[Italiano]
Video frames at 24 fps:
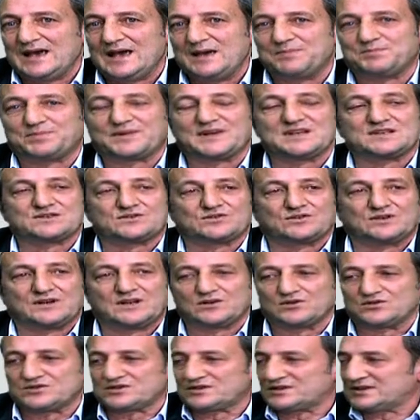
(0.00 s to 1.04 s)
e presso
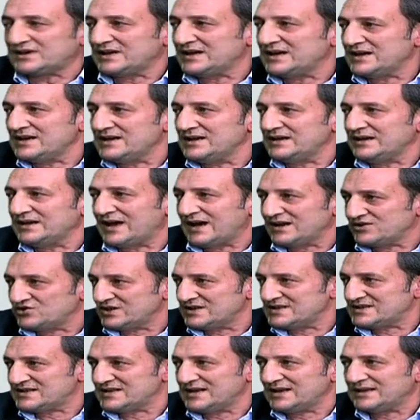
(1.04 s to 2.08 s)
le nostre eh,
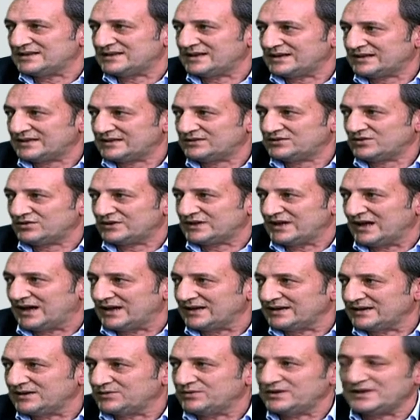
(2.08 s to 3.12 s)
agenzie
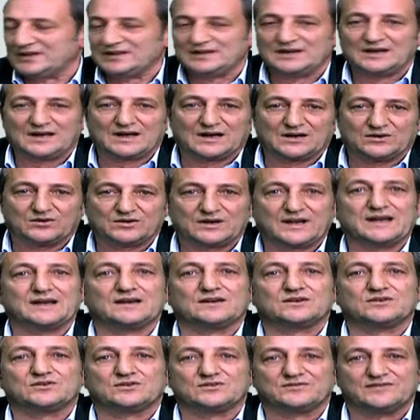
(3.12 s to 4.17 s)
territoriali, quindi Lago
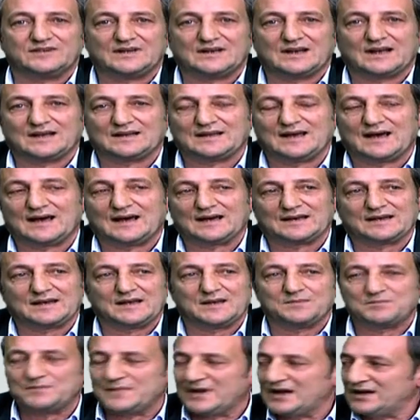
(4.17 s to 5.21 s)
Negro, Villa
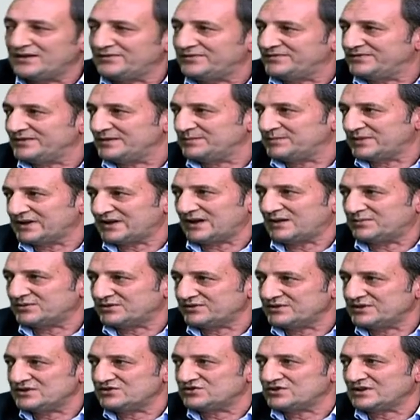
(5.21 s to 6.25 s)
d'Agri e Melfi per la
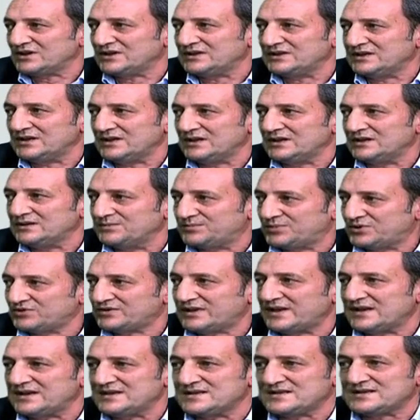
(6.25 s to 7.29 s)
provincia di eh,
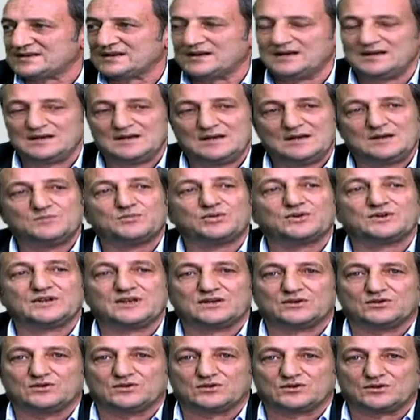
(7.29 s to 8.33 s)
Potenza
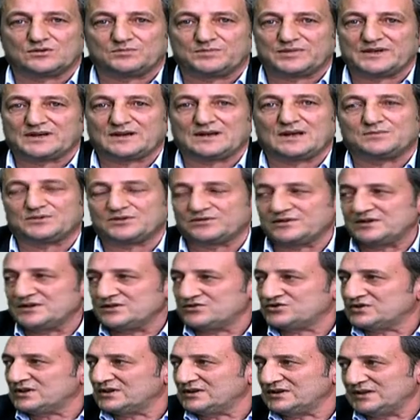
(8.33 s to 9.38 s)
Policoro per la
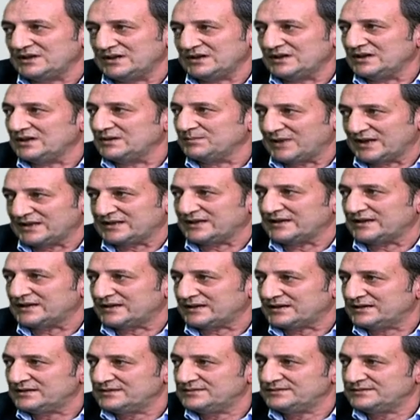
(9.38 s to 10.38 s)
provincia di Matera.